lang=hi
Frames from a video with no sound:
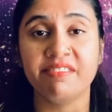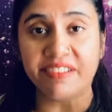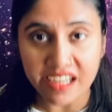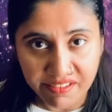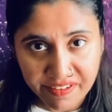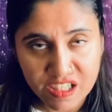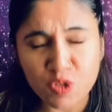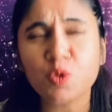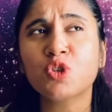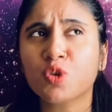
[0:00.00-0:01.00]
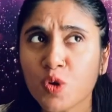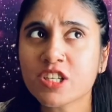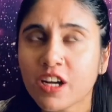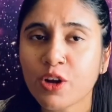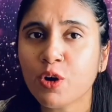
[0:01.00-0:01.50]
वी कुछ कुछ
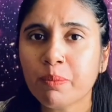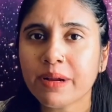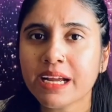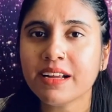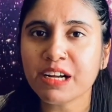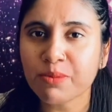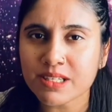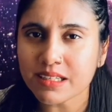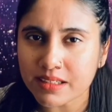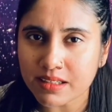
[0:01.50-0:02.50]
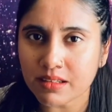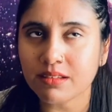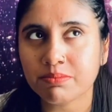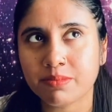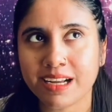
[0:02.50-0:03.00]
जगहों पे इट वॉज अ लिटल
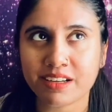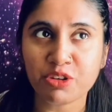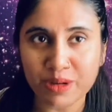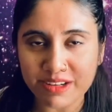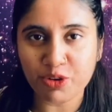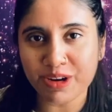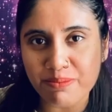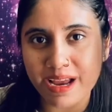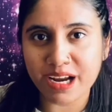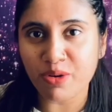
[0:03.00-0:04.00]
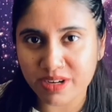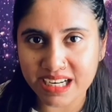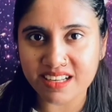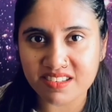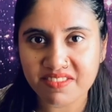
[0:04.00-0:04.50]
लाइक यू कैन यू कैन मेक आउट
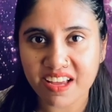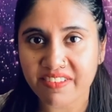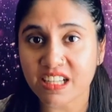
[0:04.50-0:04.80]
की इट्स वी